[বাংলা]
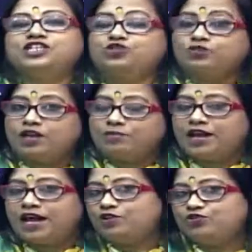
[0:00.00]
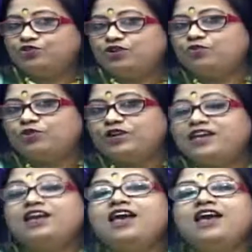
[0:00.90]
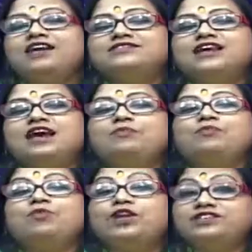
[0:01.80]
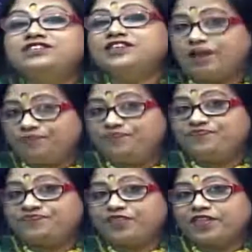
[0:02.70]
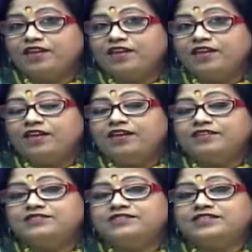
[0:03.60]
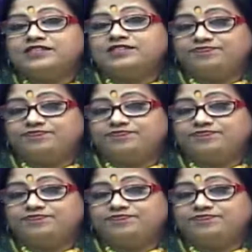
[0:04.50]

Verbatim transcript: কিছুটা আমি আলোচনা করে নিই যে আমি বলেছিলাম যে